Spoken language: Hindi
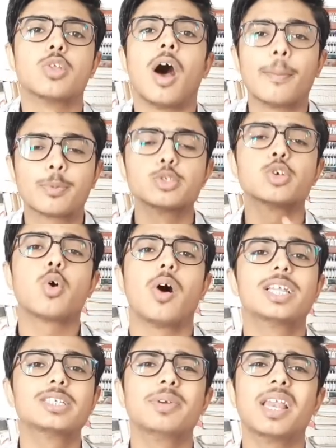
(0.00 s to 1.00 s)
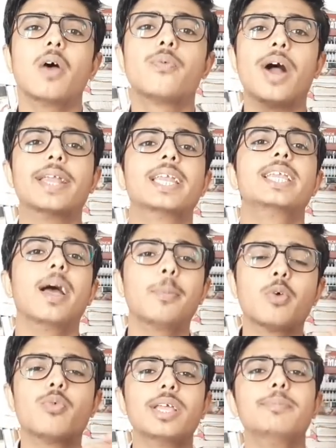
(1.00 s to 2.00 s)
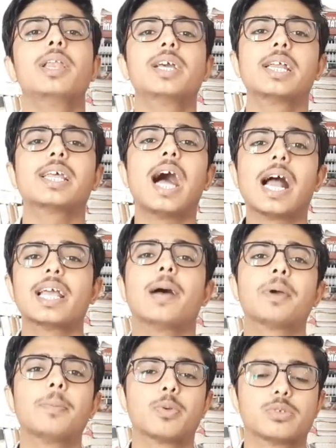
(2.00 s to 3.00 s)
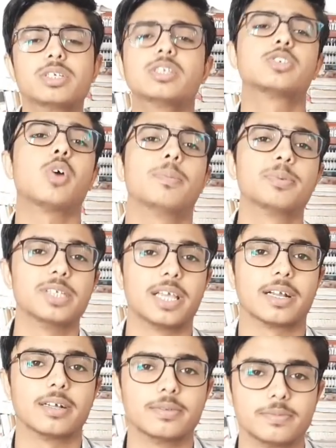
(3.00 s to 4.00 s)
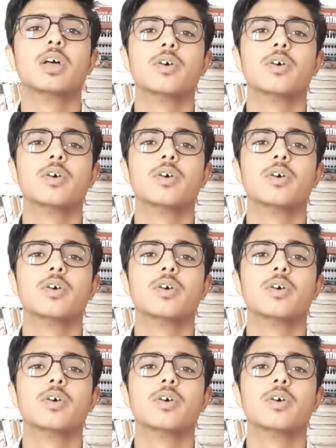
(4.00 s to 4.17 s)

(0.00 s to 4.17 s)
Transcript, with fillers: तो आपको जो कॉलेज मिला है फाइनली आपको वही मिल करके आगे आपका प्रोसेस स्टॉप हो जाएगा